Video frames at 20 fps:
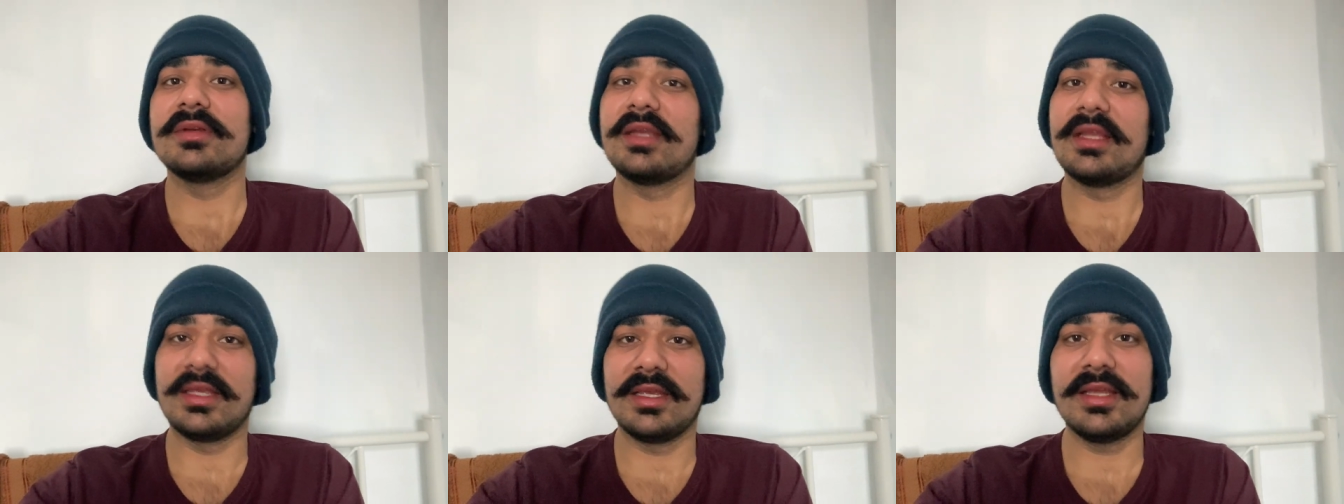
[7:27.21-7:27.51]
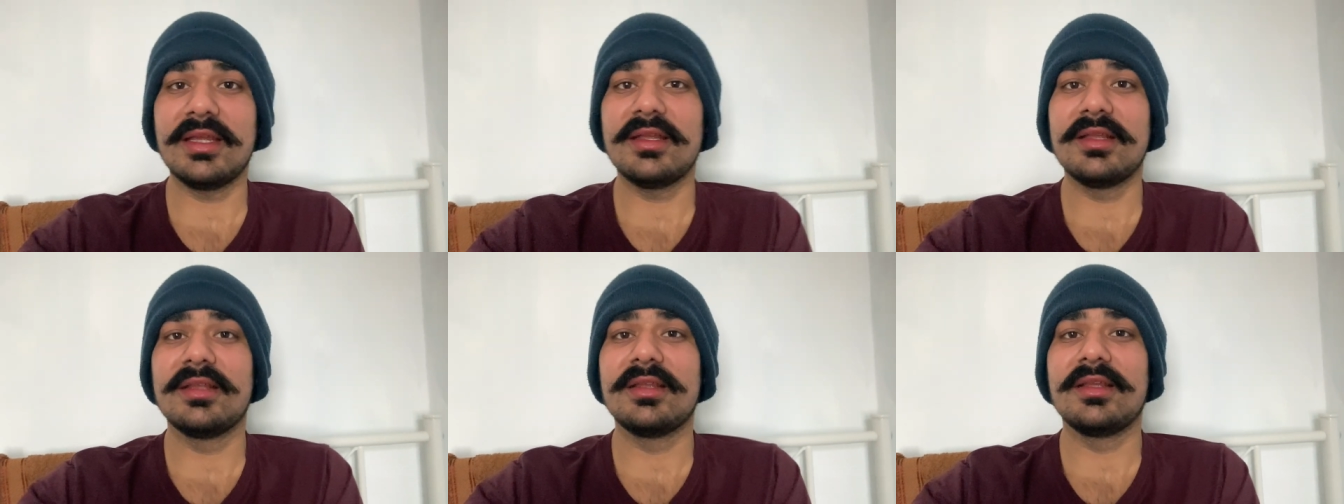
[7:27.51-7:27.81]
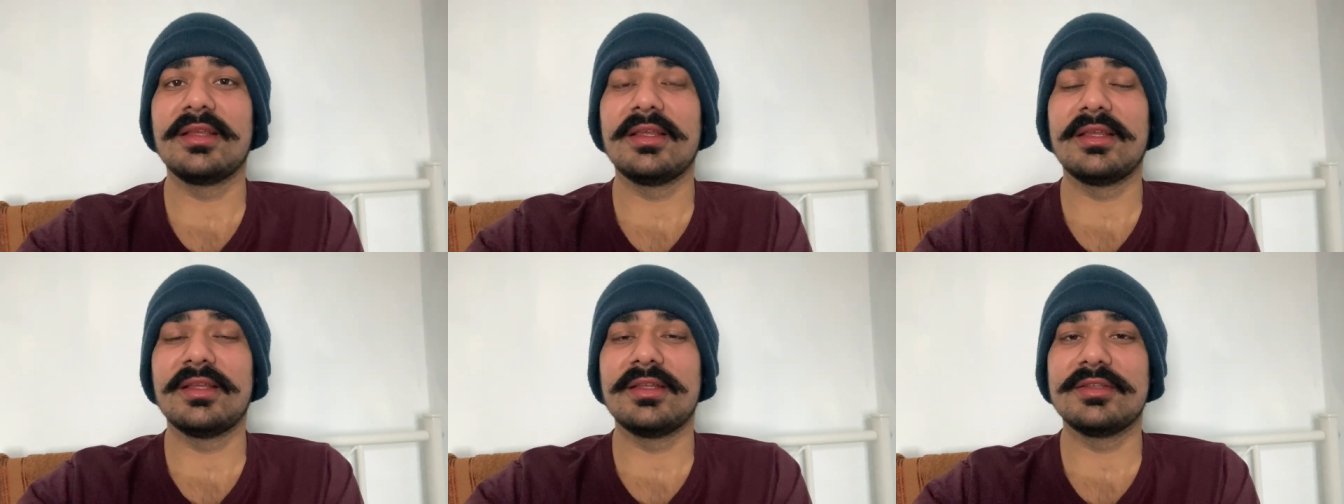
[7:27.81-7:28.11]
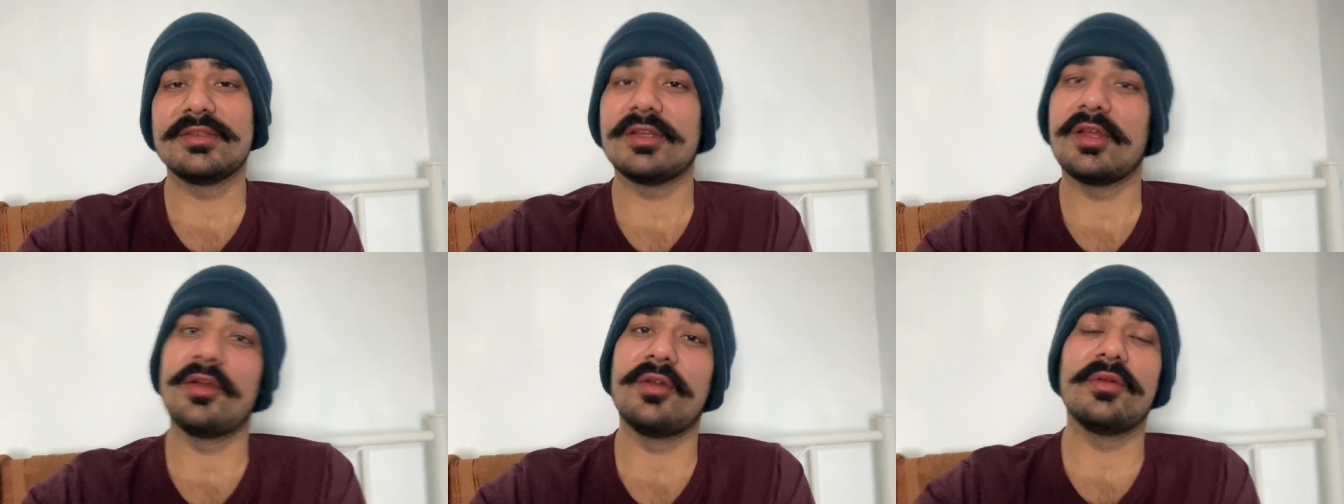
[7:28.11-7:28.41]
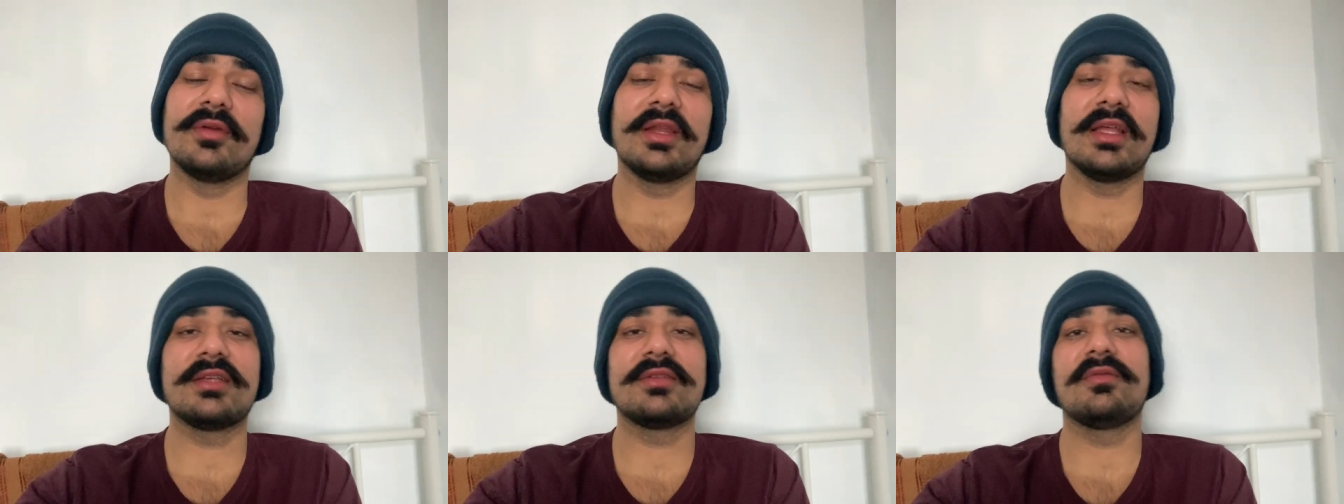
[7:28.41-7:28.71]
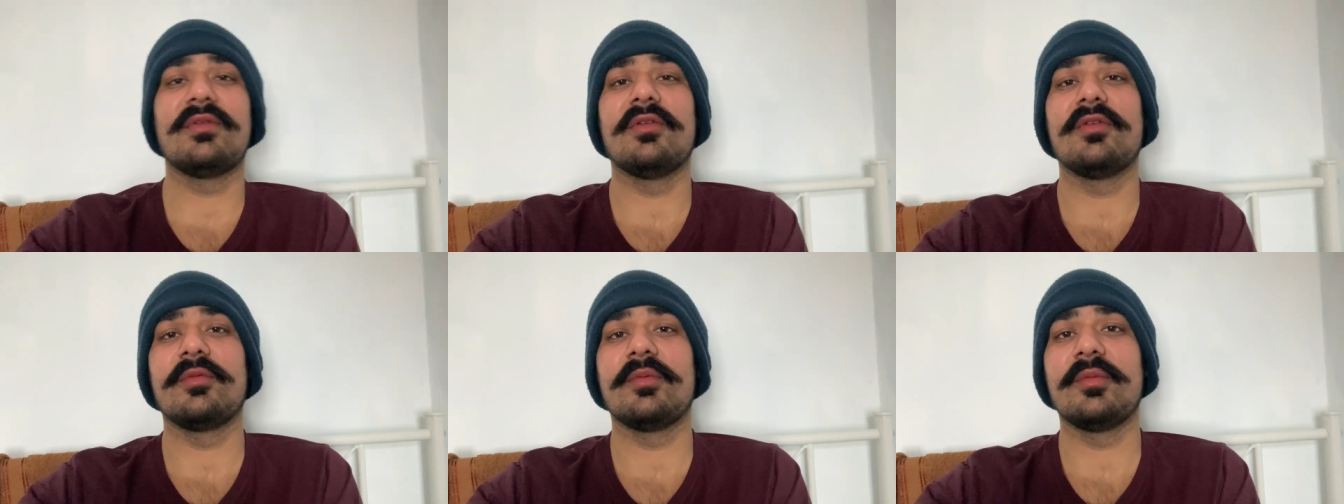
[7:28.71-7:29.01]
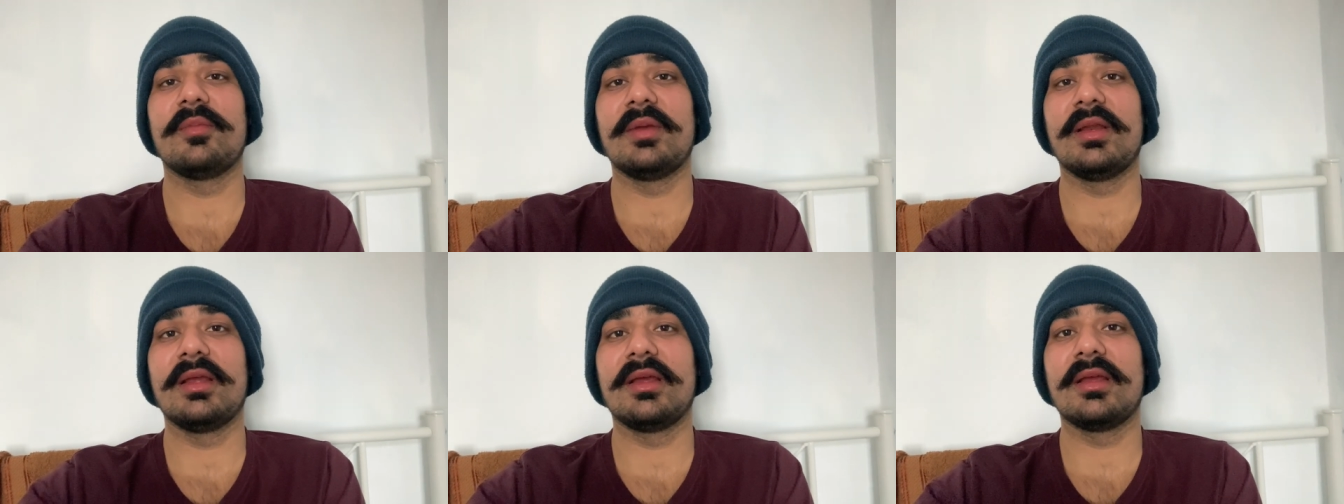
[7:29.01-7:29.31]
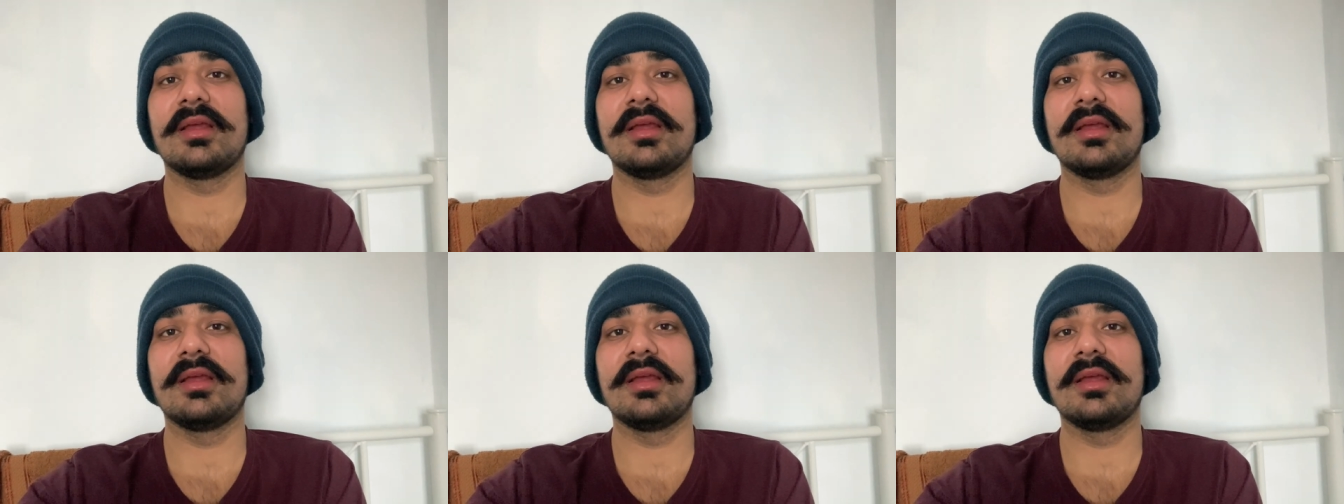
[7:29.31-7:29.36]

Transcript: ठीक है चलो नेक्स्ट व्लॉग में मिलेंगे